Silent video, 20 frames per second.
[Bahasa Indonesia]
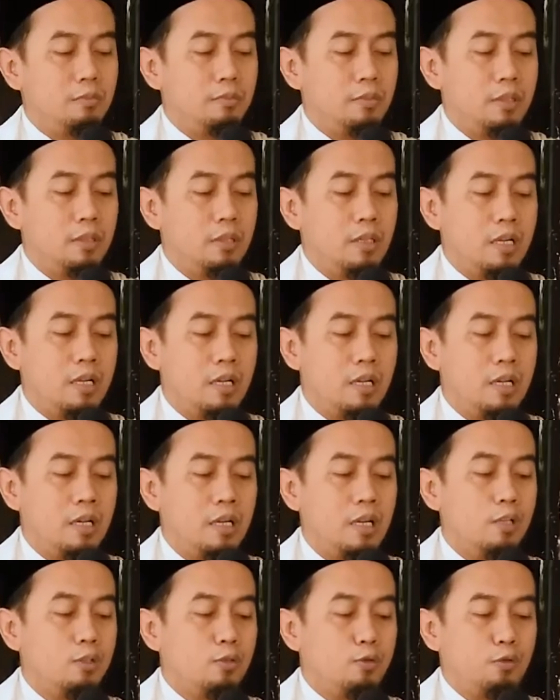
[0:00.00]

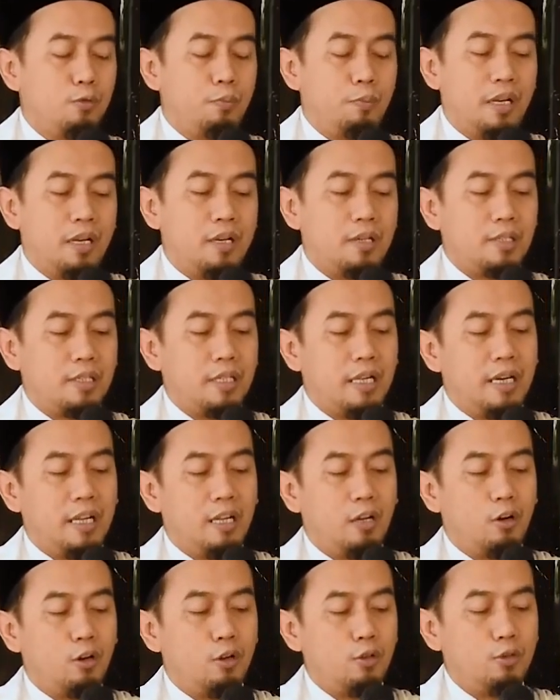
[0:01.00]
ya Zubair
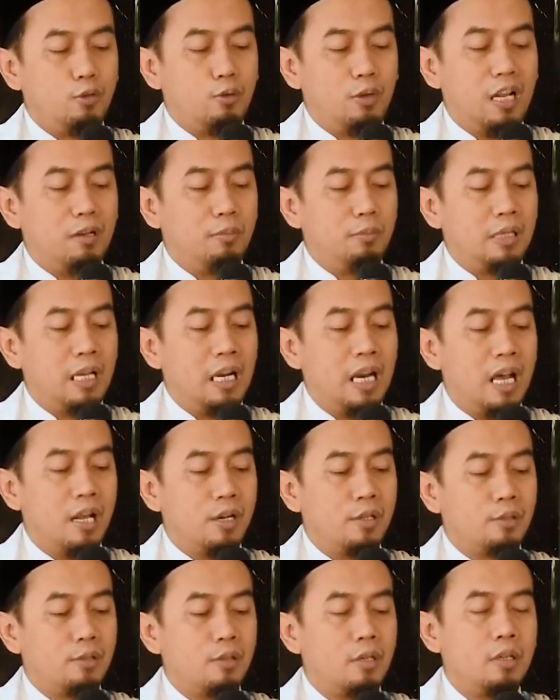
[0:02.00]
sereng rojulan minal
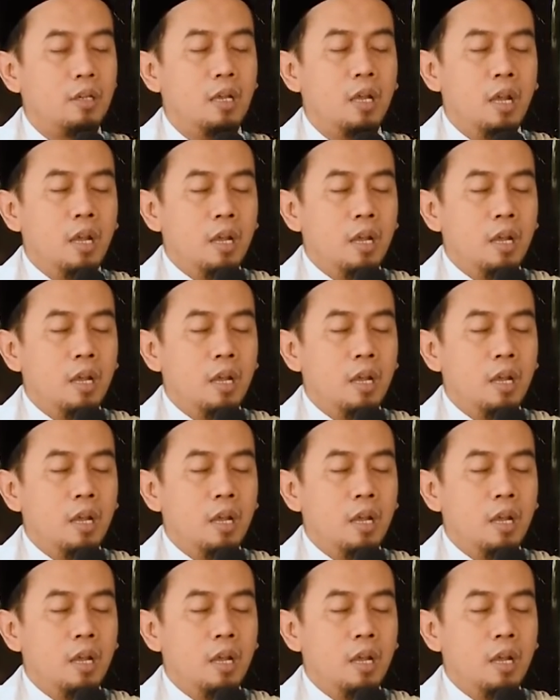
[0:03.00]
ansor